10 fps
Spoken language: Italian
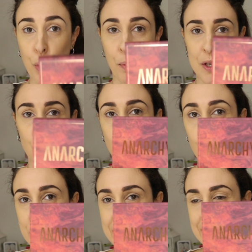promesso
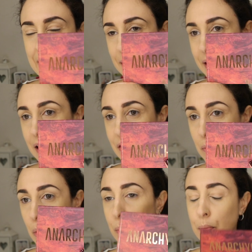su Instagram che
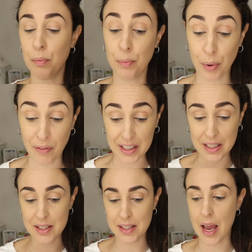l'avremmo provata
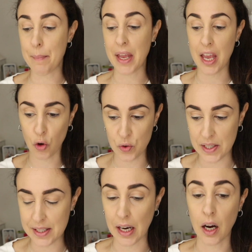insieme e così
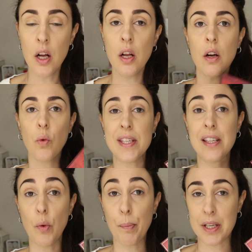sarà
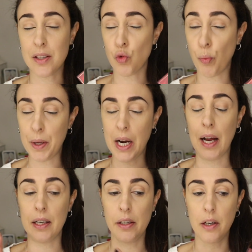questa l'ho presa su
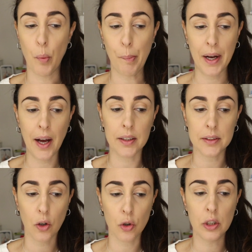Pinalli, l'ho
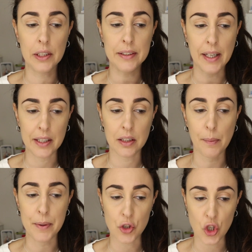pagata col
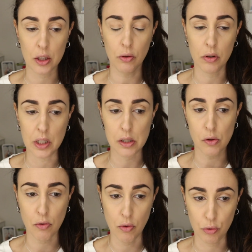30% di
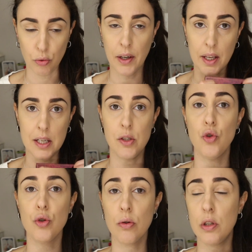sconto anche adesso
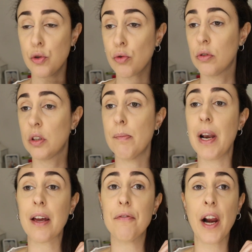ci sono gli sconti
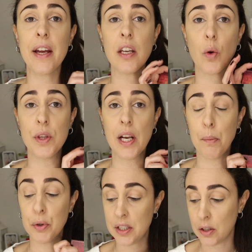Black Friday quindi la
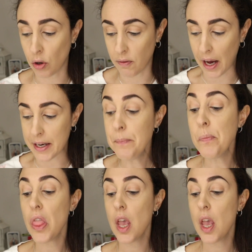potete trovare